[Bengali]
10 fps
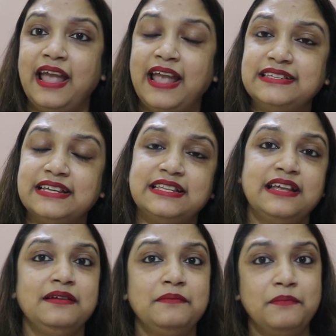এইচএস
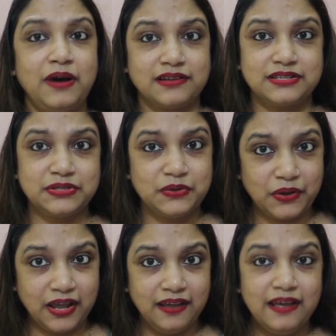এর মার্কস
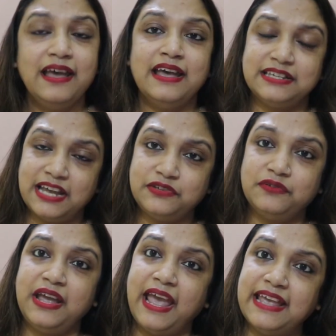ওকে সেই
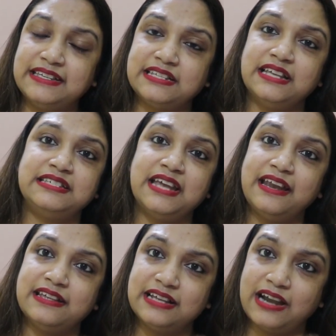জন্য এইচএস এর যে
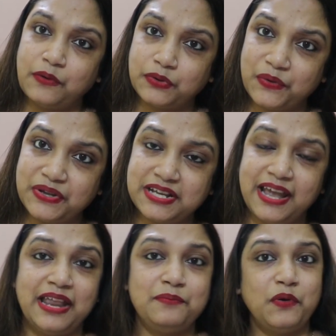রেজাল্ট আউট হয়ে যায়
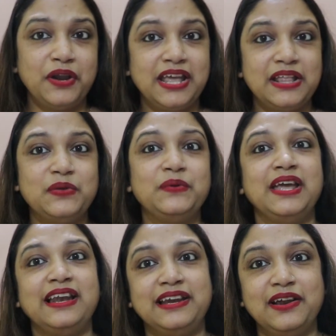এরপরেই কিন্তু
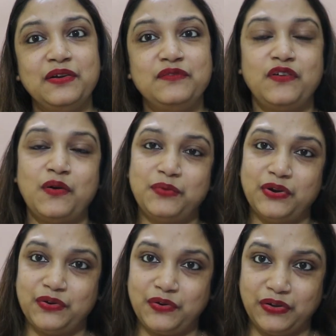ডিএলএড এর ফর্ম
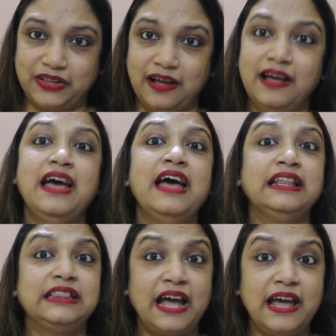বেরোনোর কথা
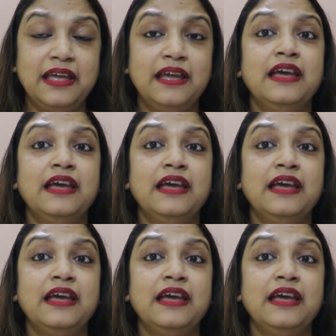তাই